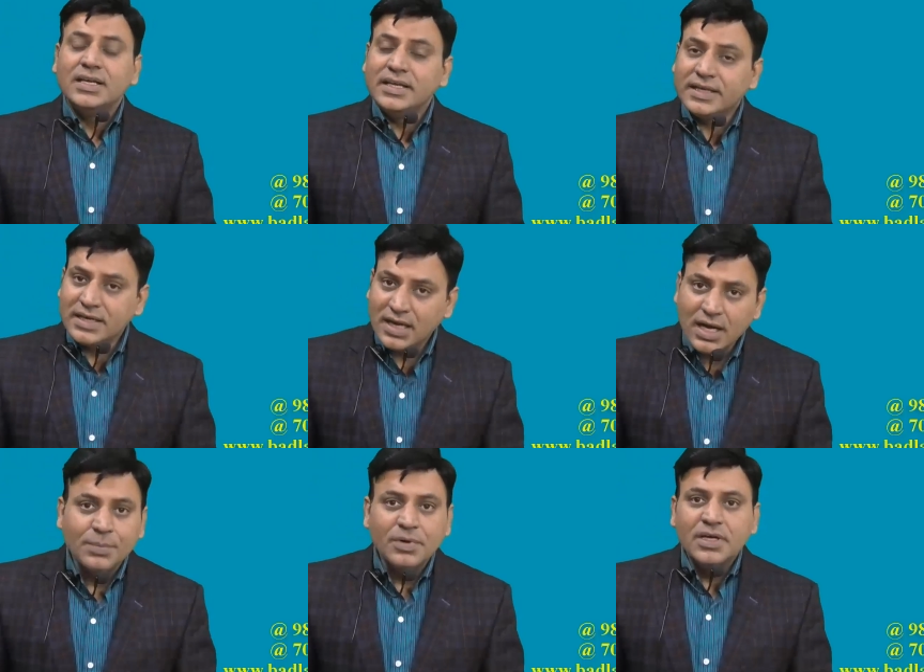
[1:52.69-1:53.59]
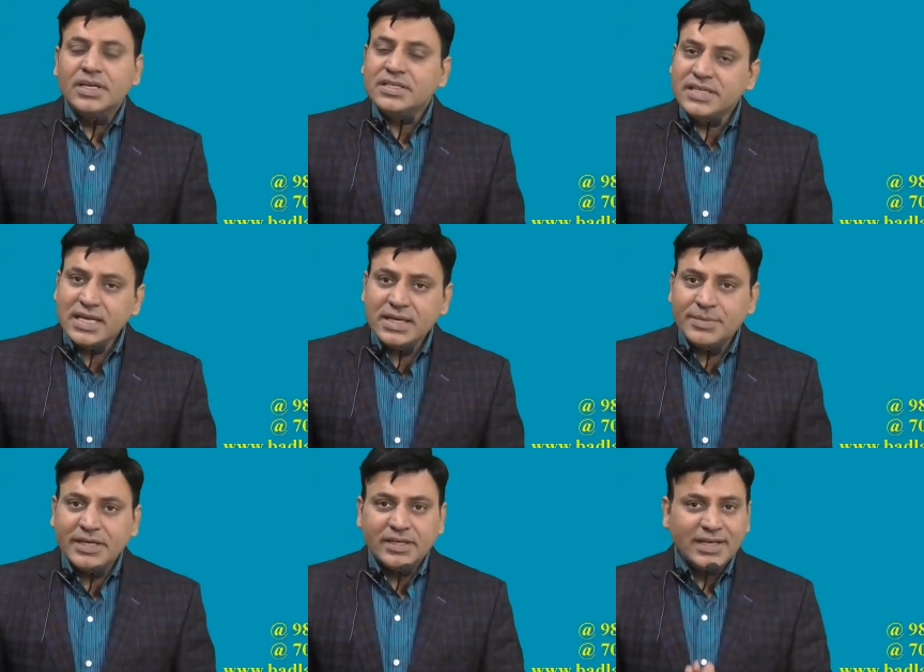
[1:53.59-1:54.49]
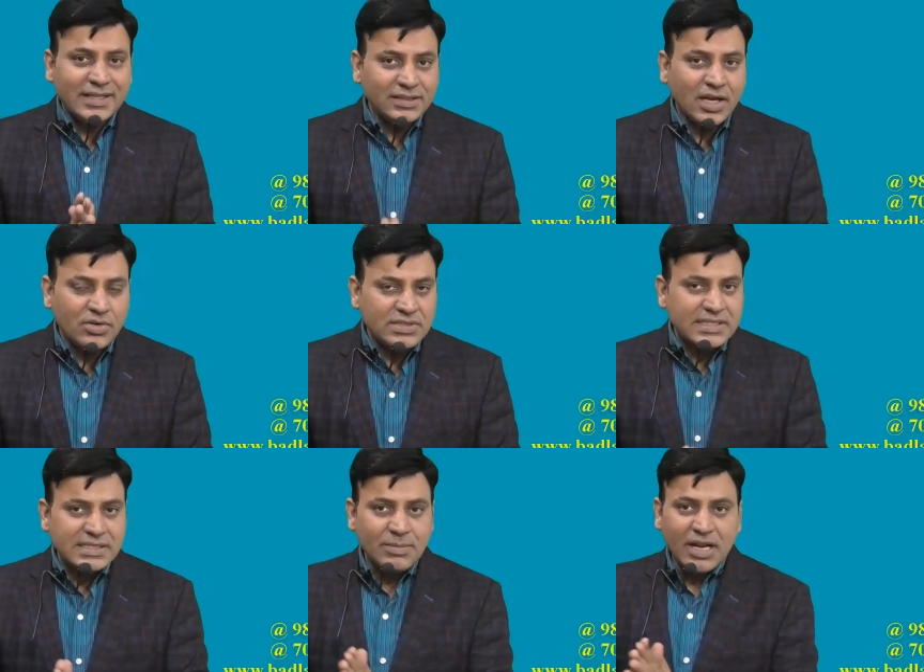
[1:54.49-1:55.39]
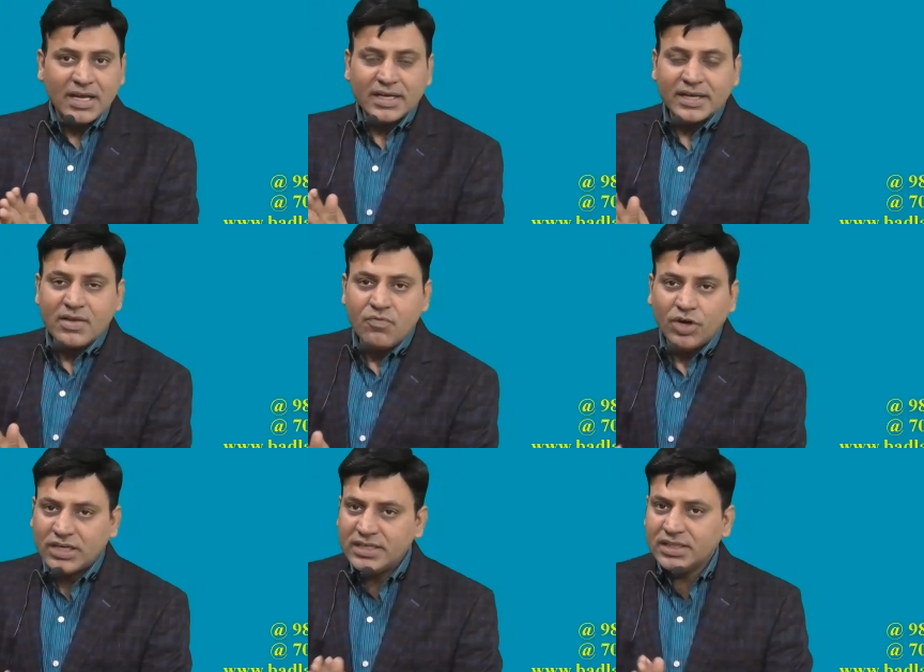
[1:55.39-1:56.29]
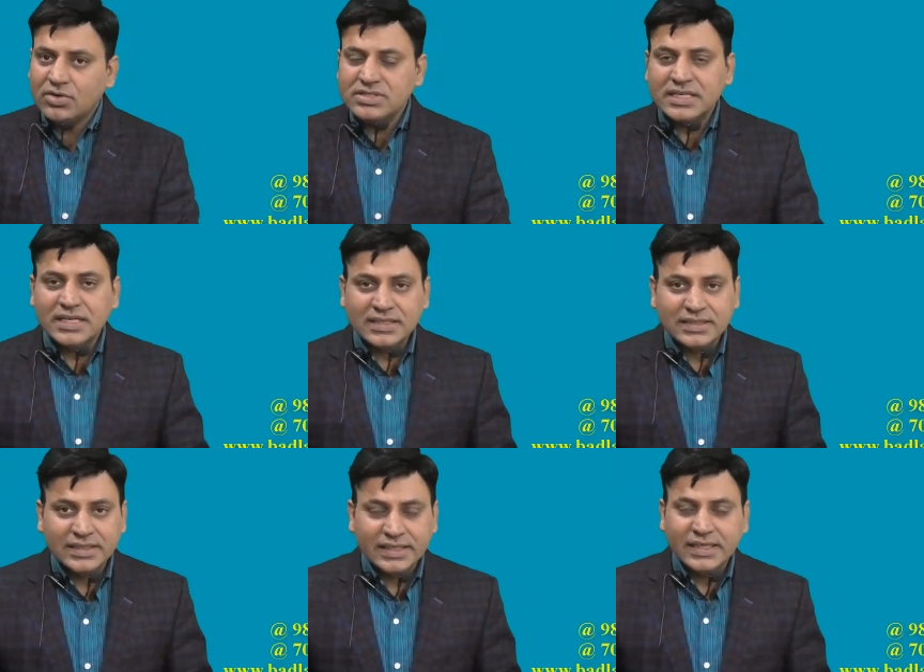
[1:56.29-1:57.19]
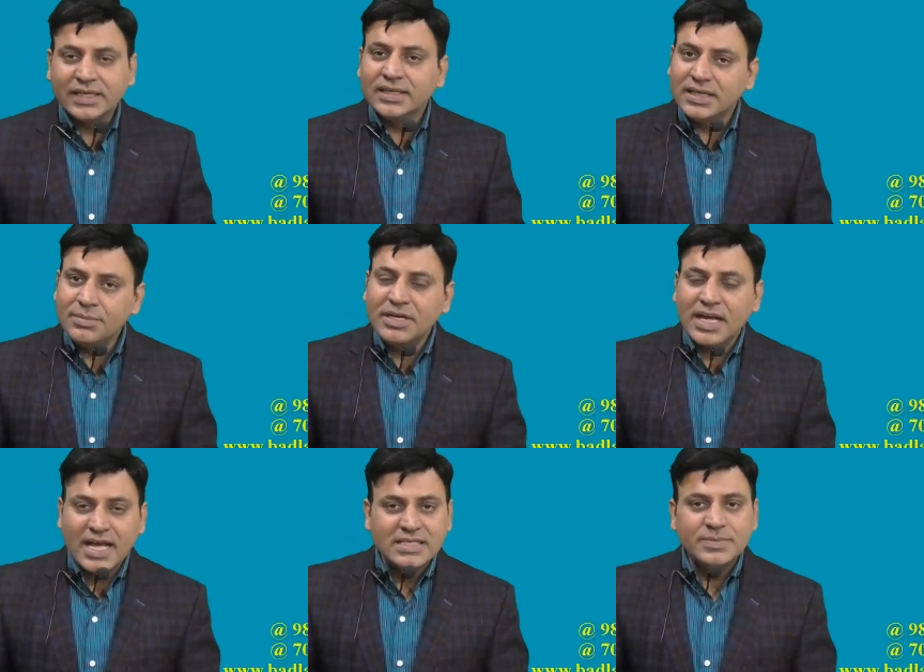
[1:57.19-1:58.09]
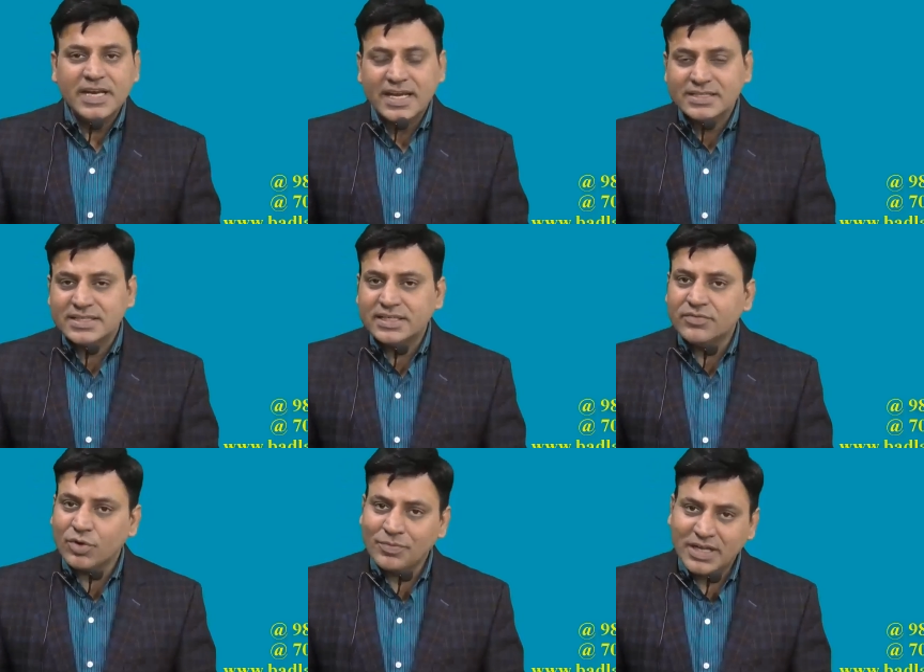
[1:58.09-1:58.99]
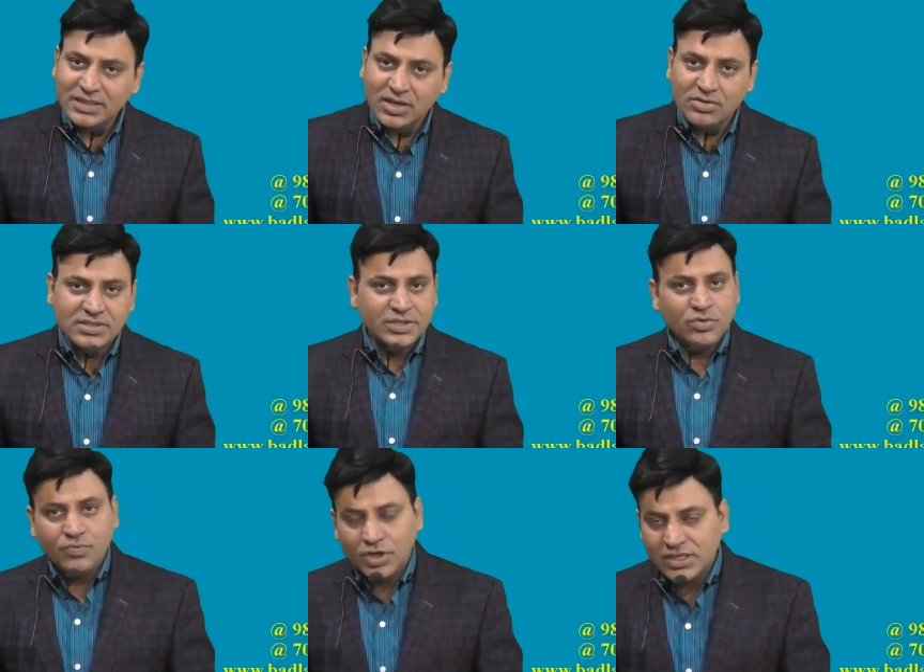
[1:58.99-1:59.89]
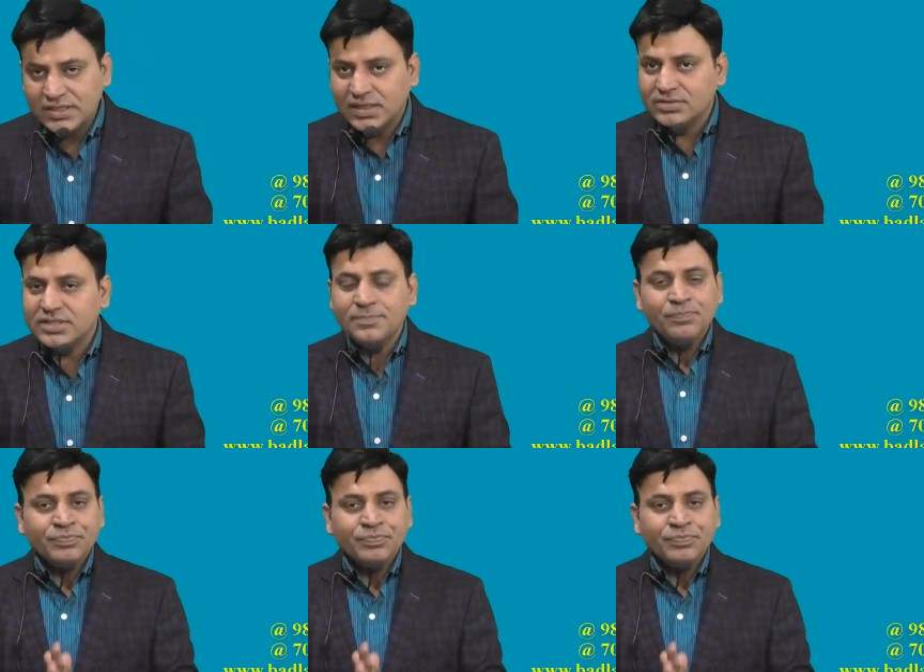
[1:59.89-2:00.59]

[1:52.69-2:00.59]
लेकिन अब ये लिमिट 10,000 से बढ़ा करके 40,000 कर दी गई है लिमिट हैज़ बीन एक्सटेंडेड फ्रॉम 10,000 टू 40,000